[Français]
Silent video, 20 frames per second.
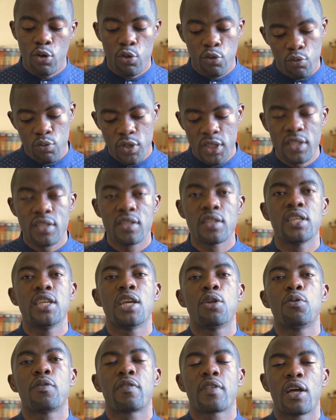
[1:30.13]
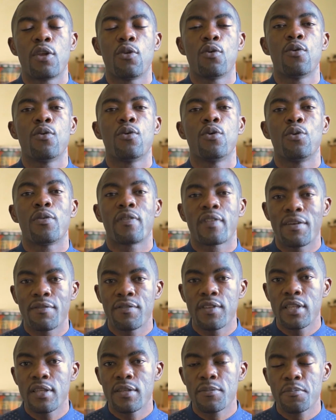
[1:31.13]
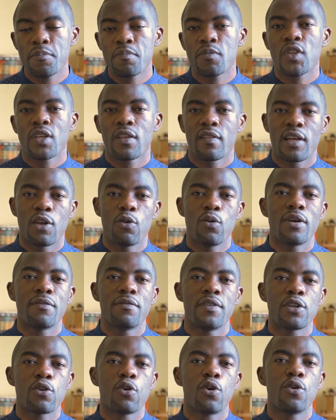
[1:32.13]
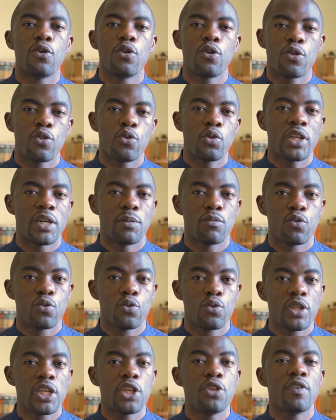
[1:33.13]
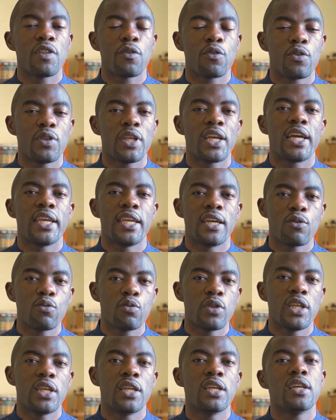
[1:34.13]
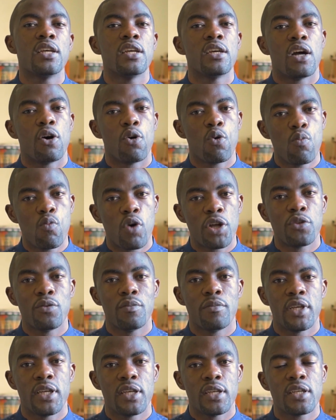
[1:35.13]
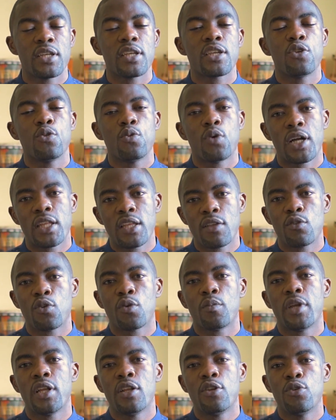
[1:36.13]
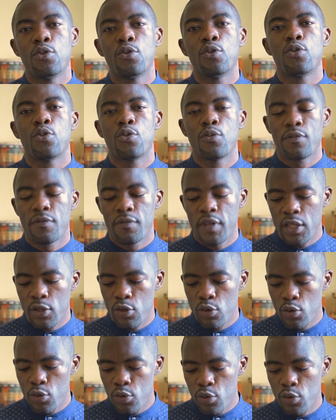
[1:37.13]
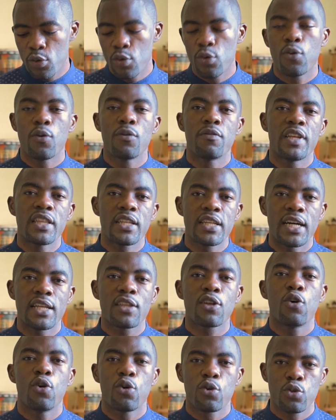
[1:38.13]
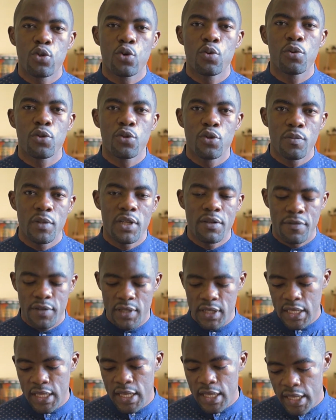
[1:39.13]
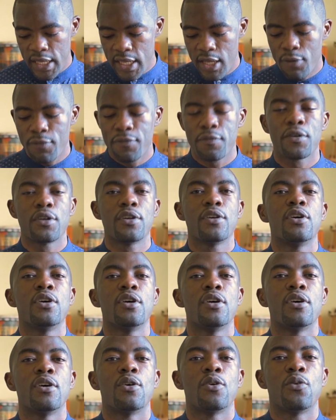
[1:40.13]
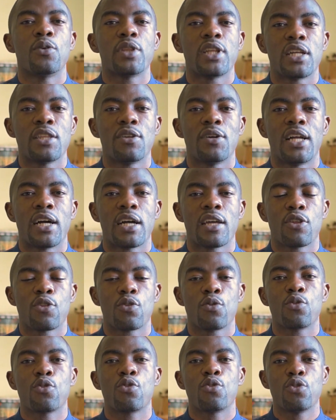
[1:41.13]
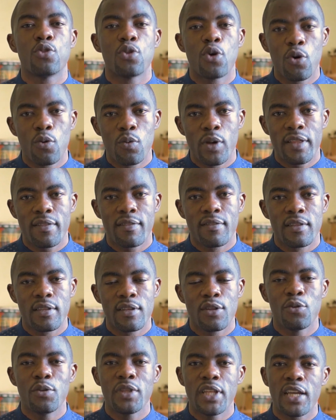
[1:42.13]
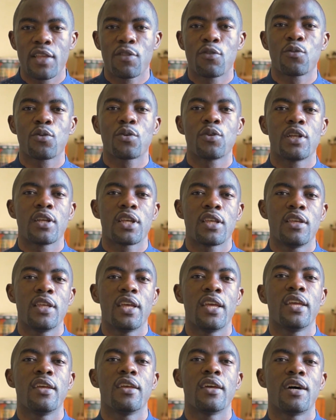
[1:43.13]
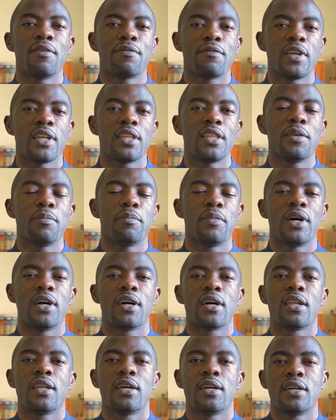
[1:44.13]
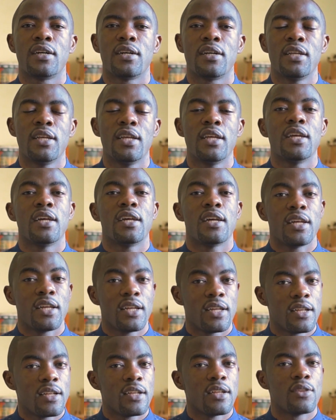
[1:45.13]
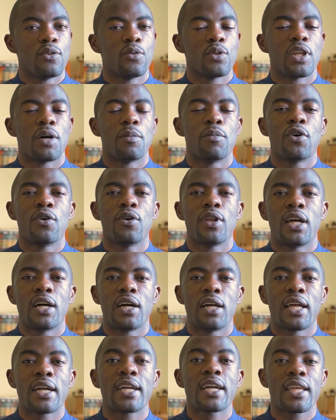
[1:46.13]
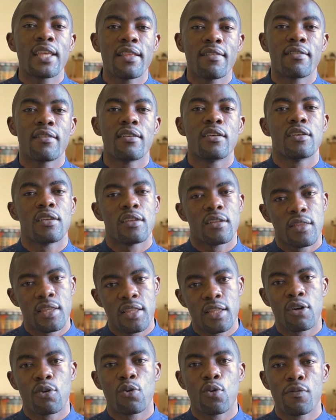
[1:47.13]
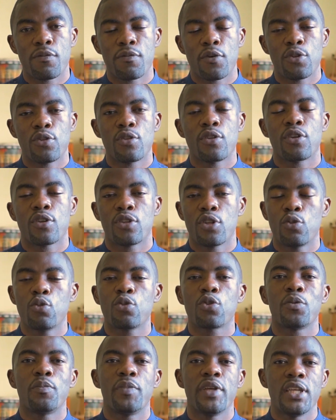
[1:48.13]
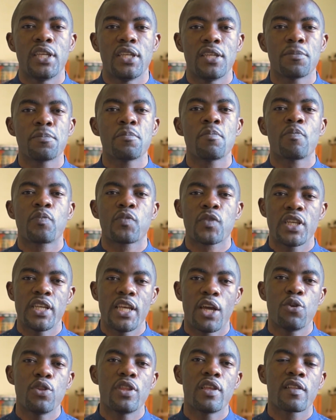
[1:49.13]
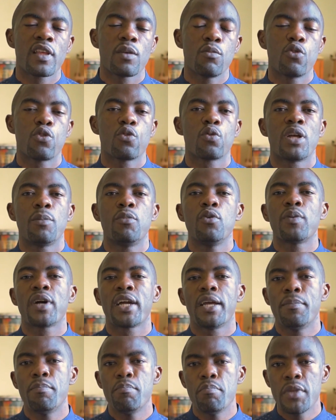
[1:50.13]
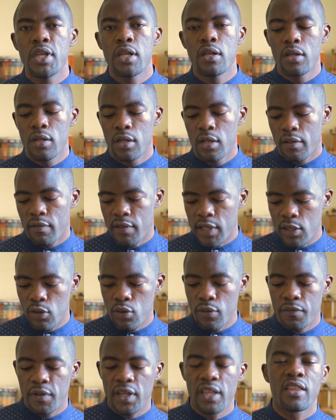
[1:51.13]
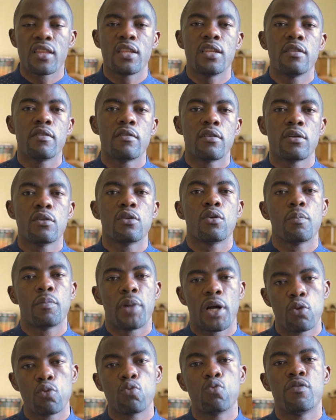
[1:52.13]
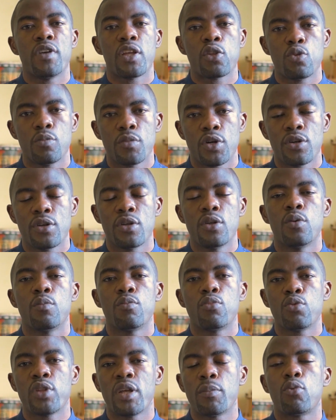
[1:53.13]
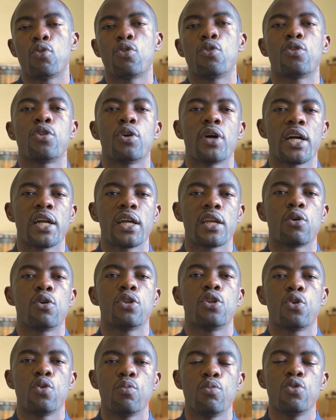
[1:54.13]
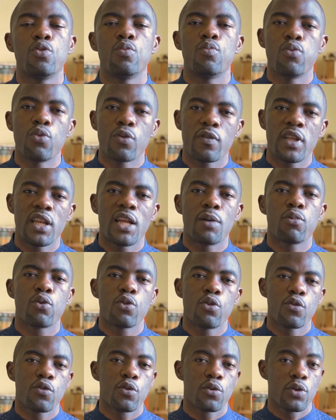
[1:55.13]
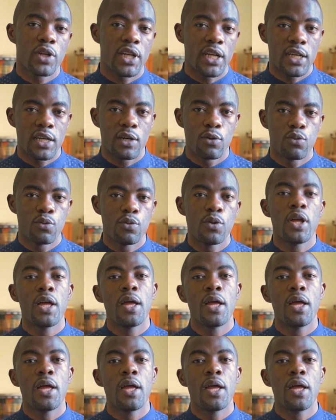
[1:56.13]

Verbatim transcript: Ensuite, il y a le salon, le SAVI, salon avicole du Cameroun, qui devait se tenir à Yaoundé au mois de mai, qui aura désormais lieu du 22 au 24 octobre 2020. Et enfin, on a dans la région du Nord-Ouest, l'une des régions qui est affectée par la, notamment la, crise dite anglophone dans notre pays, il y a eu distribution d'à peu près 1000 sacs de fertilisants par le gouvernement pour des producteurs agricoles dans le but de booster la production de cacao.